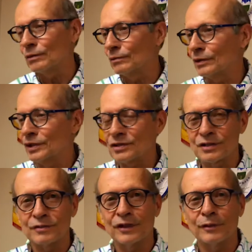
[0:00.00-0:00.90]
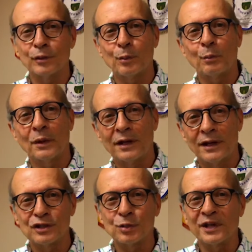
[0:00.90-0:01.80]
com Cristo, que tiveram
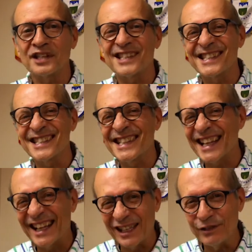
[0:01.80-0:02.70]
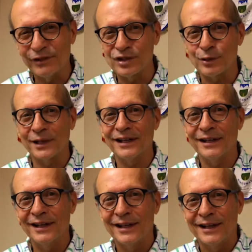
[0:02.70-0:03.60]
é, experiências incríveis com
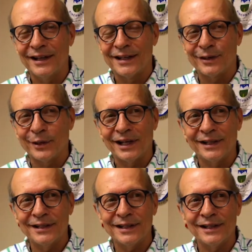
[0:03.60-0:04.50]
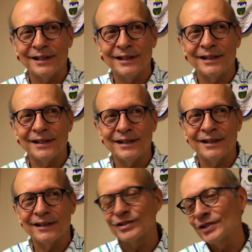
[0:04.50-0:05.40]
ele, com ele,
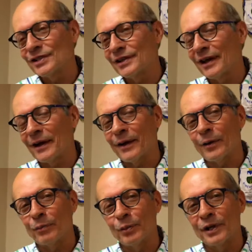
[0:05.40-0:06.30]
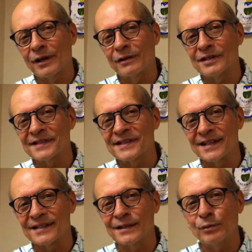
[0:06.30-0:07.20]
e a gente está publicando esses
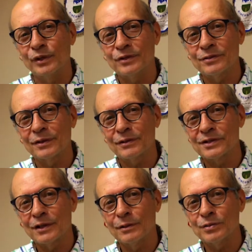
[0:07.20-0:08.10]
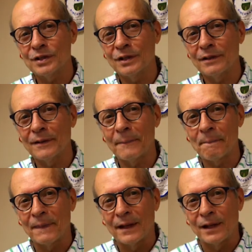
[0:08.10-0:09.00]
testemunhos porque nós queremos que
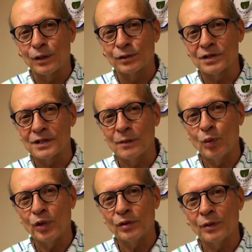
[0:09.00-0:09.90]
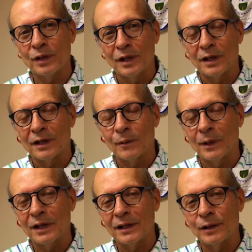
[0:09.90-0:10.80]
o testemunho é
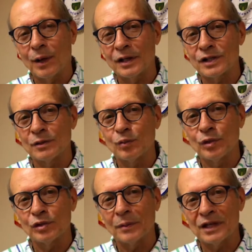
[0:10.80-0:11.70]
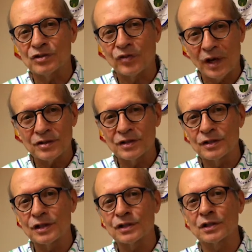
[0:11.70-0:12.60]
uma linguagem muito mais fácil da
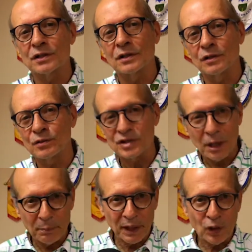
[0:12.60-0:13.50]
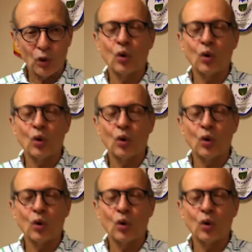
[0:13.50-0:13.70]
gente usar para